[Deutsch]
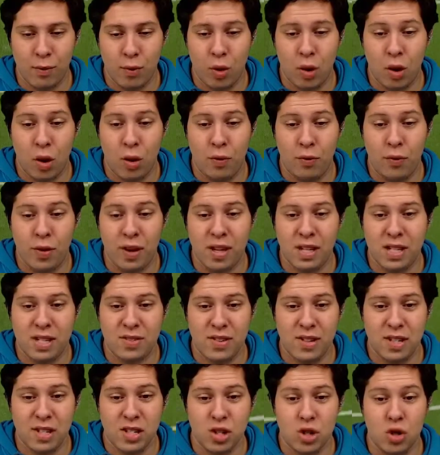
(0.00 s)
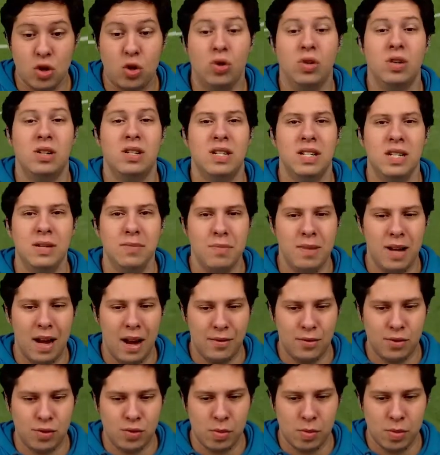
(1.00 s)
wo auch 24 Stunden sieben
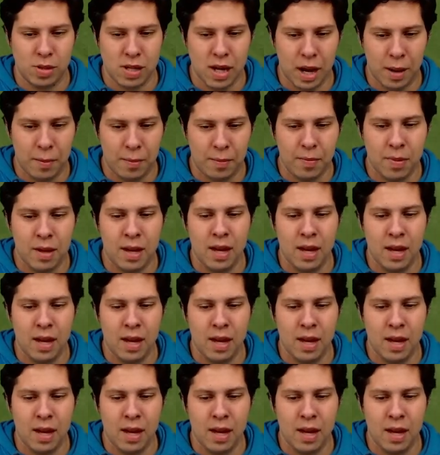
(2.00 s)
Livestreams haben?